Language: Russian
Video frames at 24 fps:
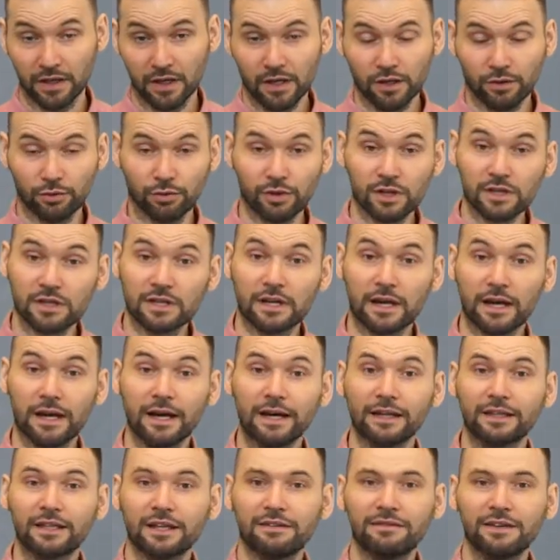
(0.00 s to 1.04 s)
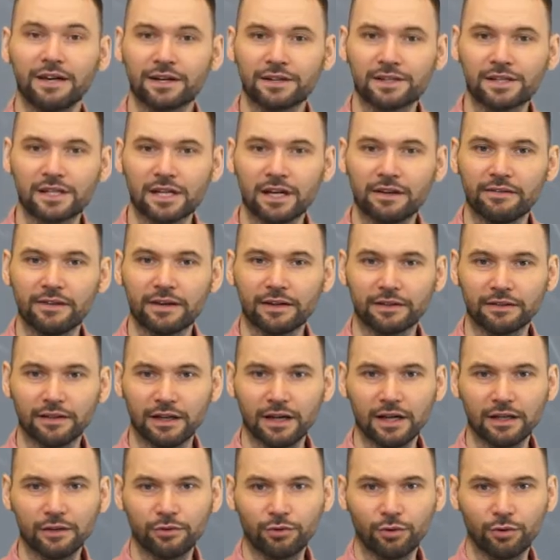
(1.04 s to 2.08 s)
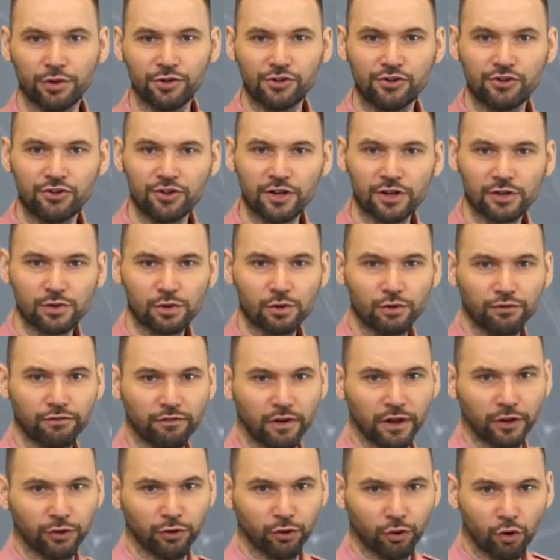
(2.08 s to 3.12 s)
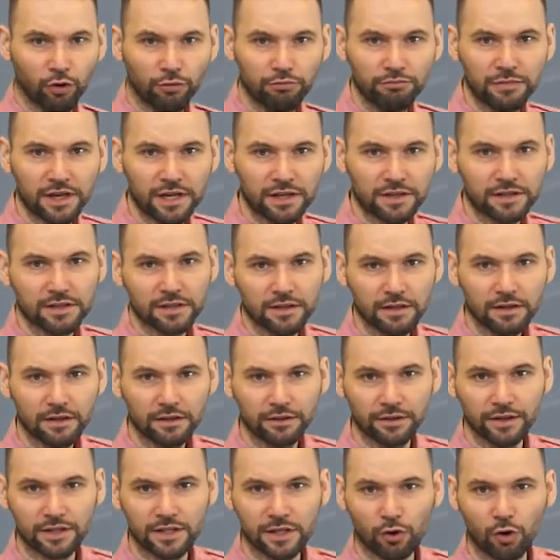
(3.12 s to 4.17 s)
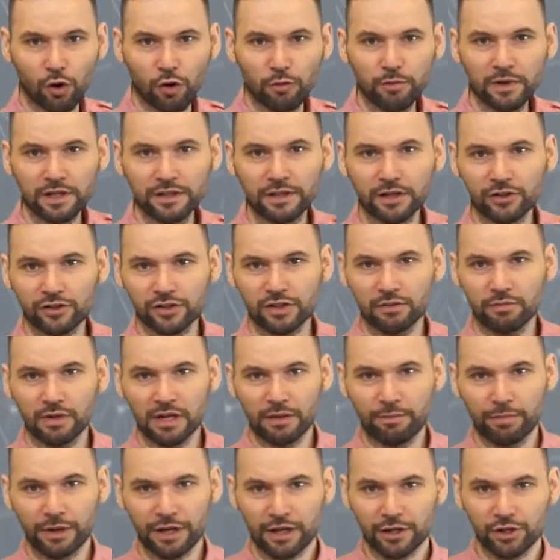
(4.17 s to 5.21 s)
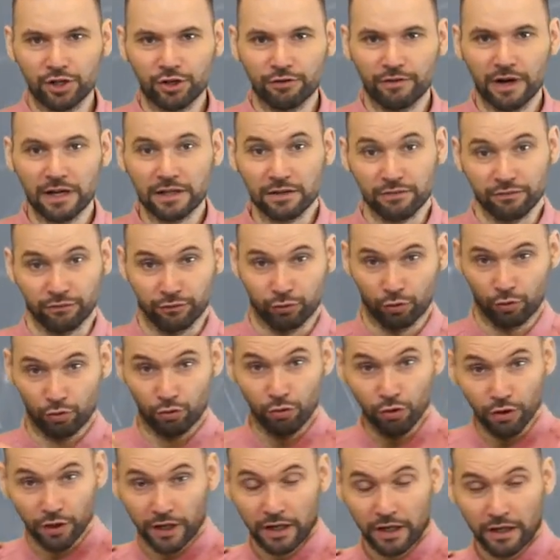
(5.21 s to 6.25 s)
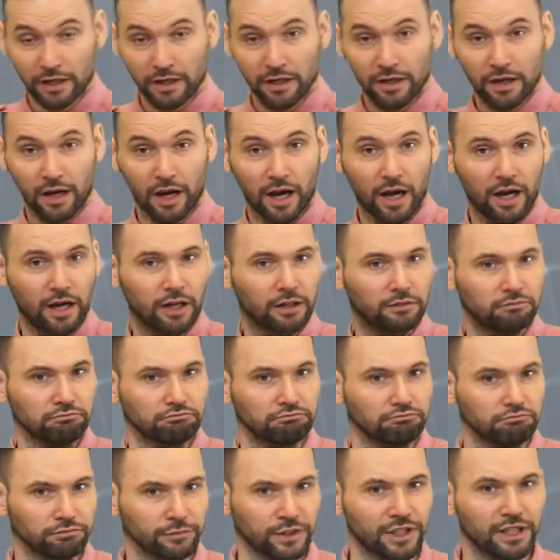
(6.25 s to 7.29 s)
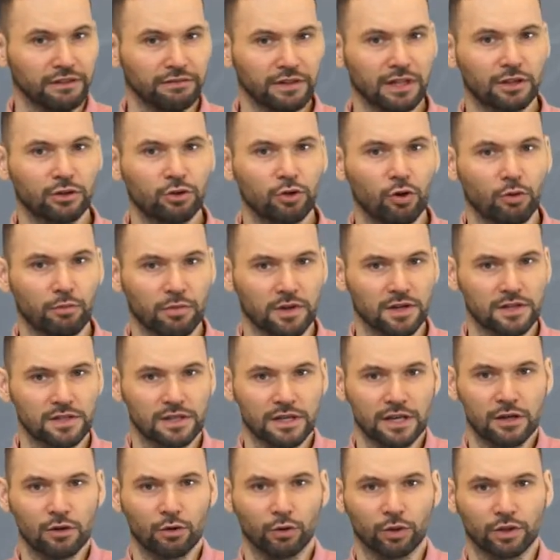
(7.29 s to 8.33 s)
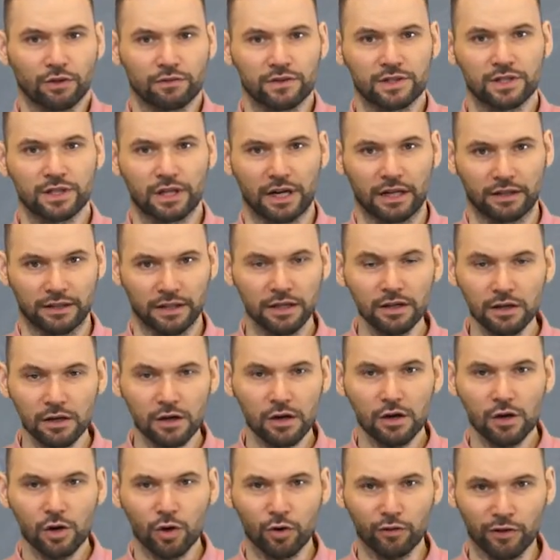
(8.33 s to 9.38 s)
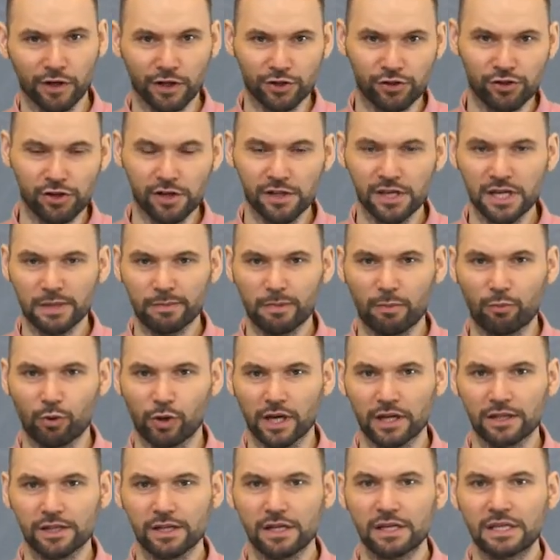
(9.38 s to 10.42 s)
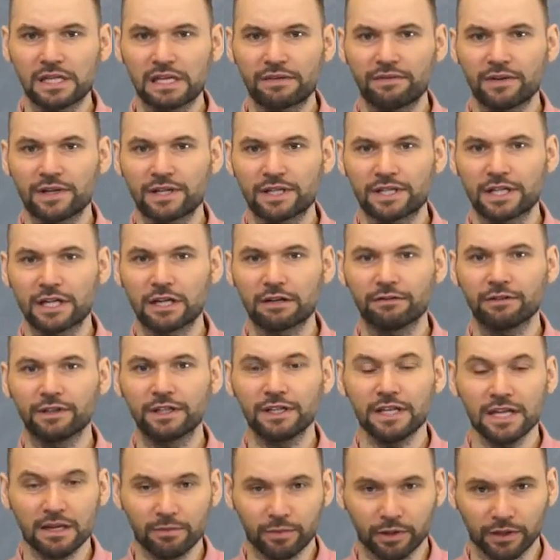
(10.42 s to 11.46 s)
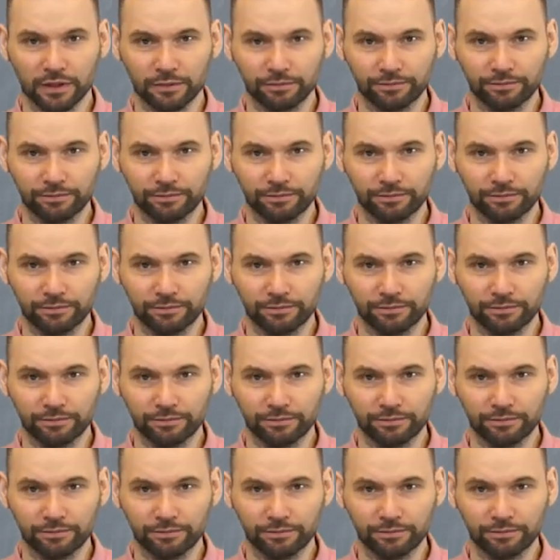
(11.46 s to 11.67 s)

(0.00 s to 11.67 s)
Но если эта версия верна, то исчезнув в одном месте, насекомые должны были перекочевать в другое, а ни в одном из регионов страны увеличения их популяции зафиксировано не было.